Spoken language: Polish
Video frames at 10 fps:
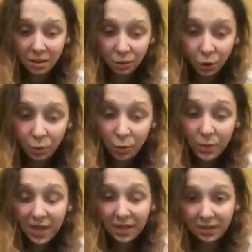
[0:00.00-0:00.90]
do
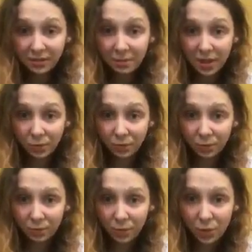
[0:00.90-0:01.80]
pobierania wymazów
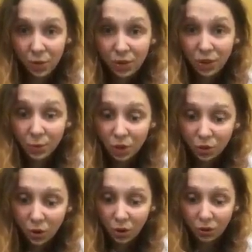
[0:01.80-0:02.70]
został
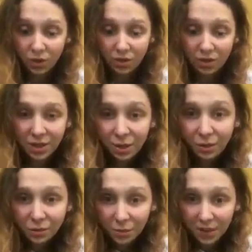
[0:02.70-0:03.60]
przeszkolony tylko
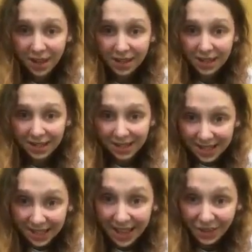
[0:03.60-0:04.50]
w szpitalach
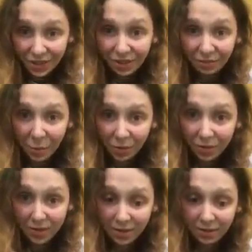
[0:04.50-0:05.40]
zakaźnych w
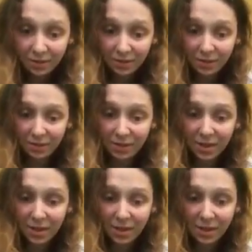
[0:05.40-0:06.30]
Polsce?
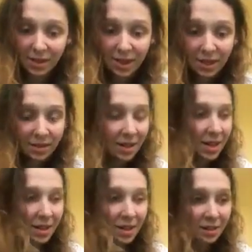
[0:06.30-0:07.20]
Ja
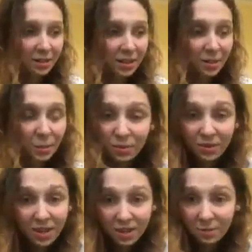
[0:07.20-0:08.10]
nie
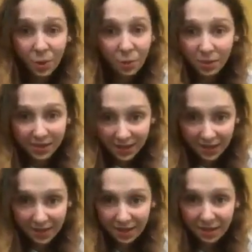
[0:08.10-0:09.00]
podważam
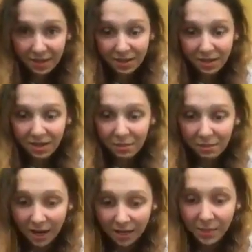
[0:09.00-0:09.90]
kompetencji
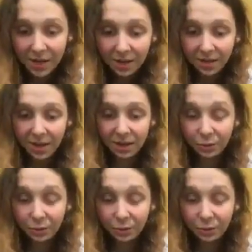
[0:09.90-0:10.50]
pań pielęgniarek,